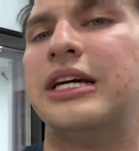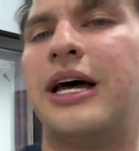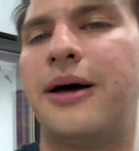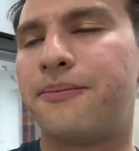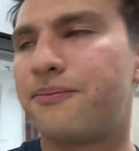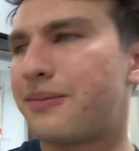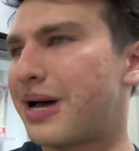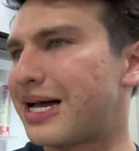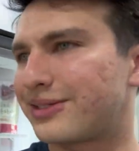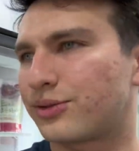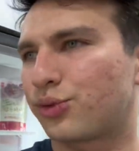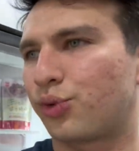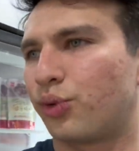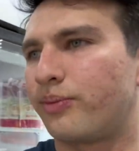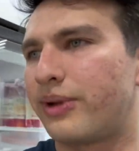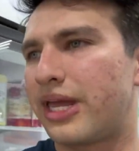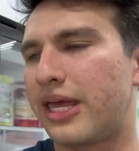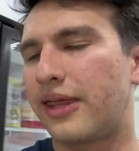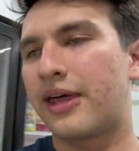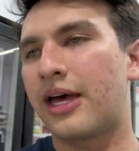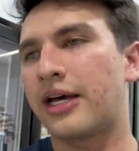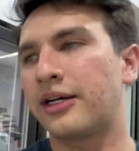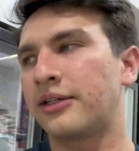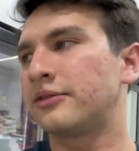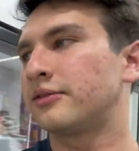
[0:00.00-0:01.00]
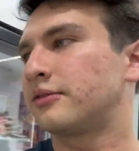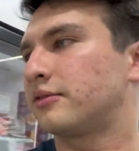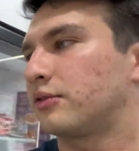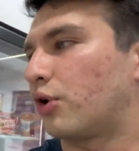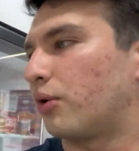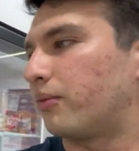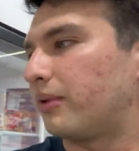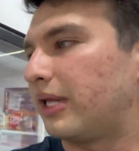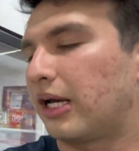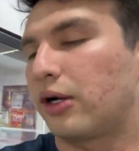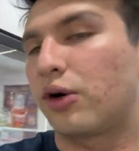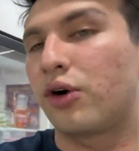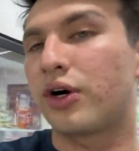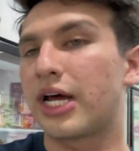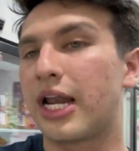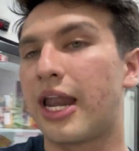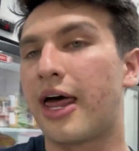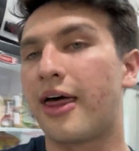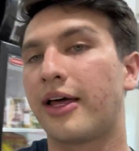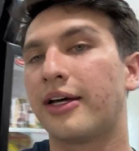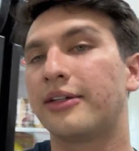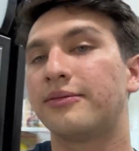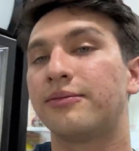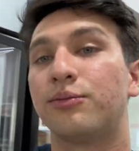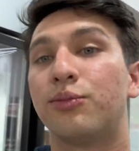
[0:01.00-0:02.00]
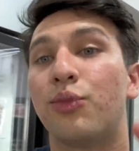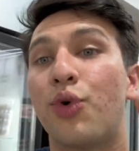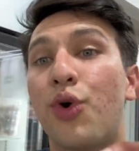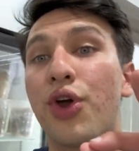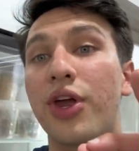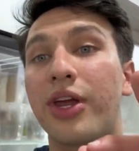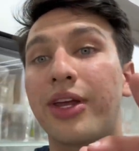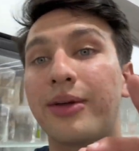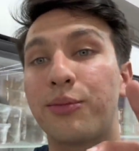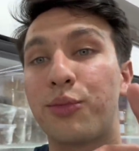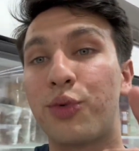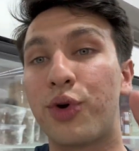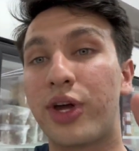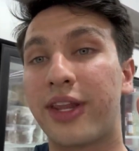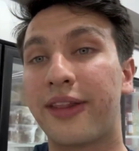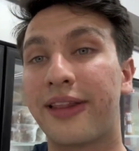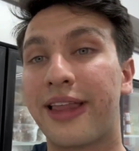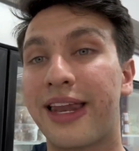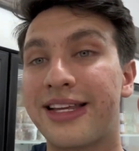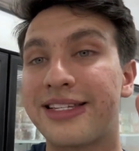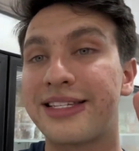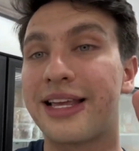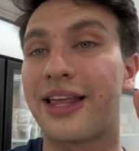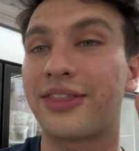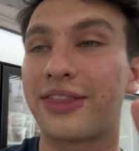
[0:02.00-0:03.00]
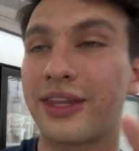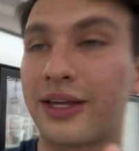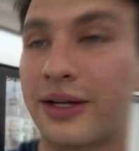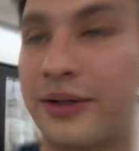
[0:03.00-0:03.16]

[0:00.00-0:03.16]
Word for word: más comida, comida congelada, muy, muy interesante.